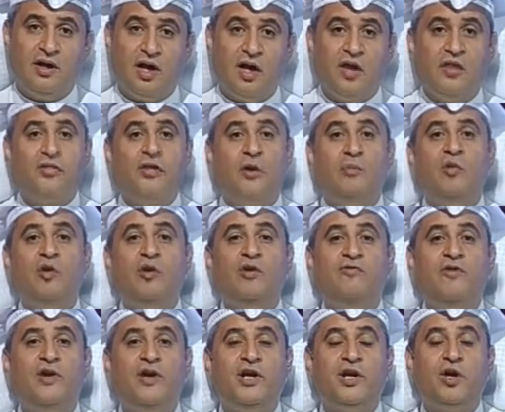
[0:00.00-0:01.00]
انضموا
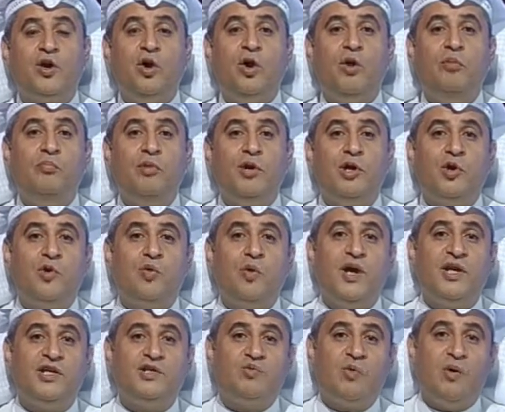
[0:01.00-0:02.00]
لفريق حب
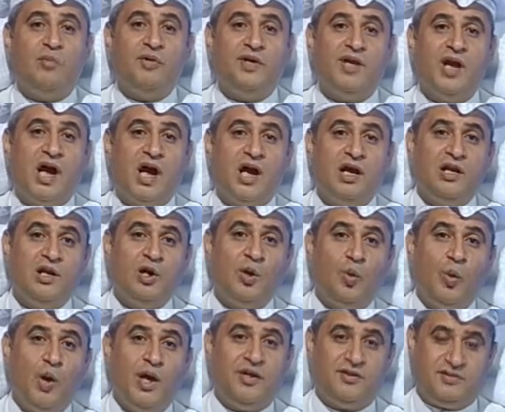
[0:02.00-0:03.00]
الكويت وبناء
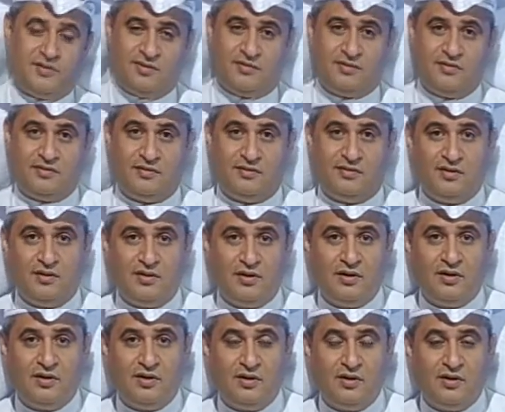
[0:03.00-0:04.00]
الكويت
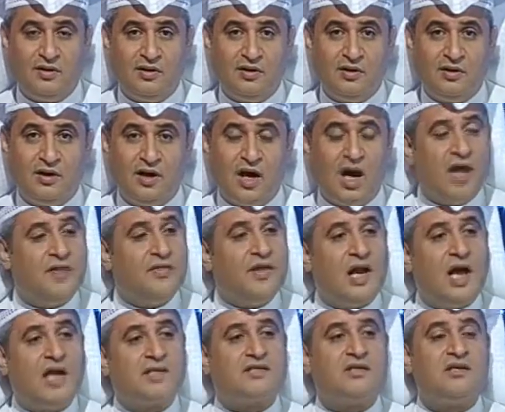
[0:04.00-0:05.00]
هذا
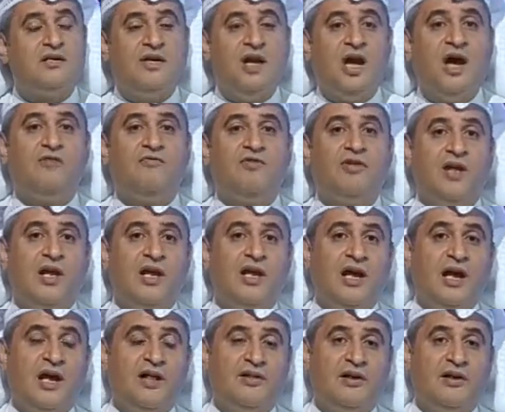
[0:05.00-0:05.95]
الأصل نحافظ على هذا